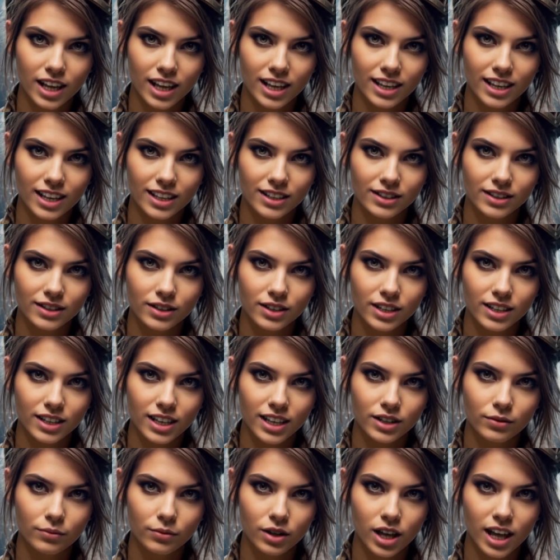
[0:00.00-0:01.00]
la creazione
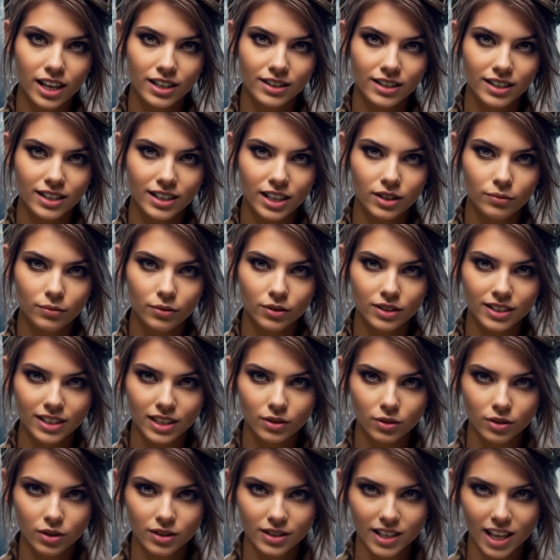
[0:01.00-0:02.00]
dell'immagine
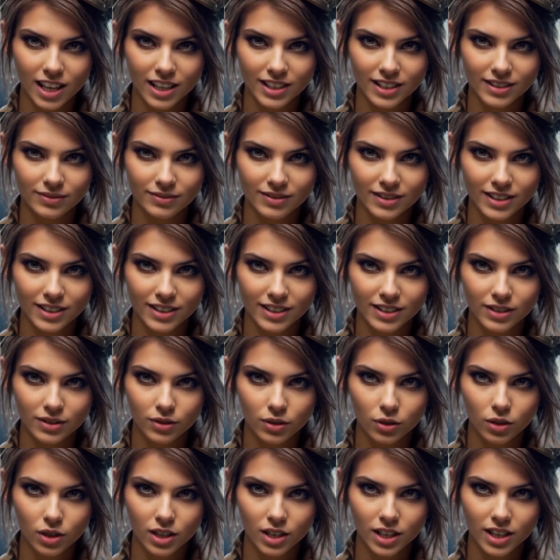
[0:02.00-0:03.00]
possiamo usare diversi
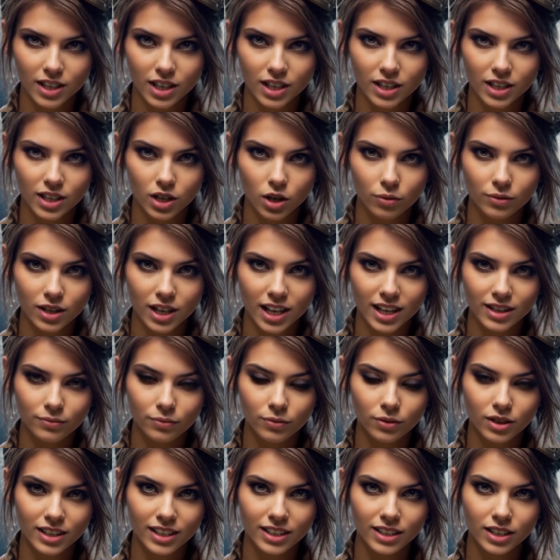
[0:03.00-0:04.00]
tool come
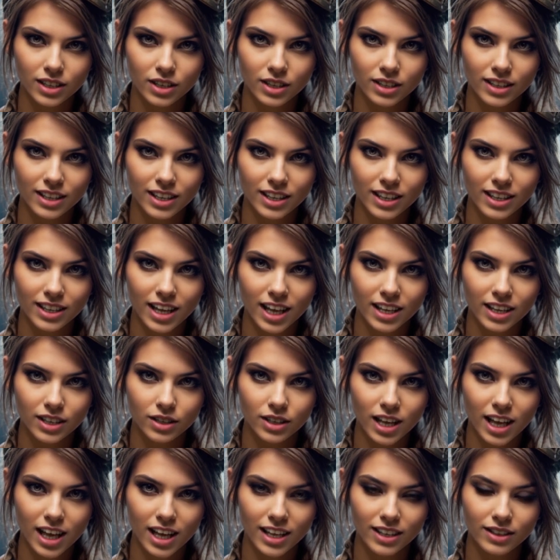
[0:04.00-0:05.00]
Midjourney,
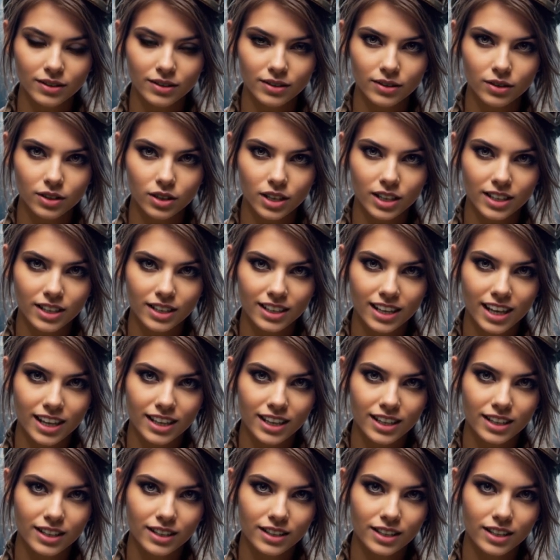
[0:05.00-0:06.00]
Leonardo,
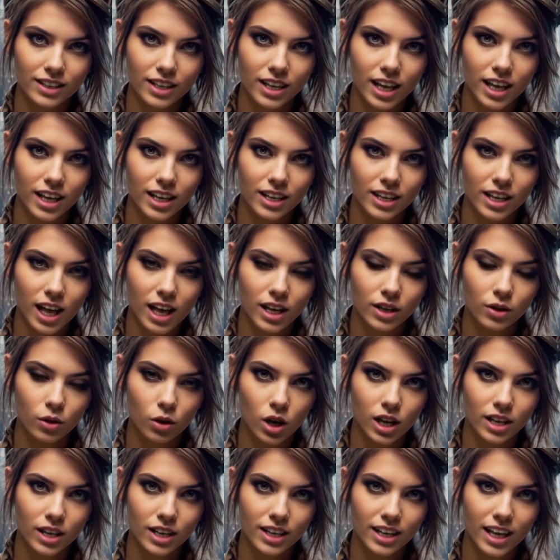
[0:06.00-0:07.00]
Dall'E,
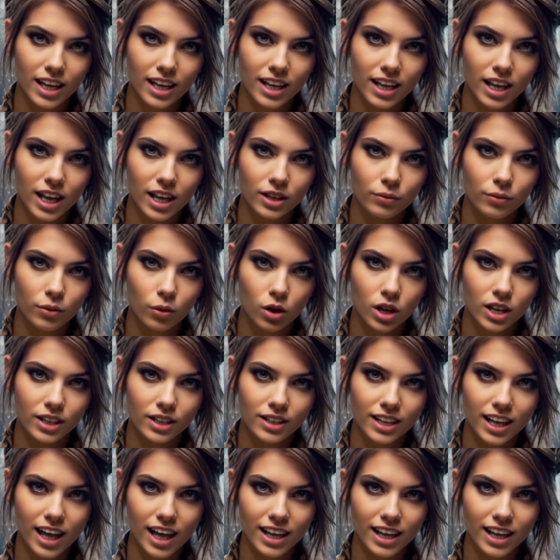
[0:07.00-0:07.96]
Runway e molti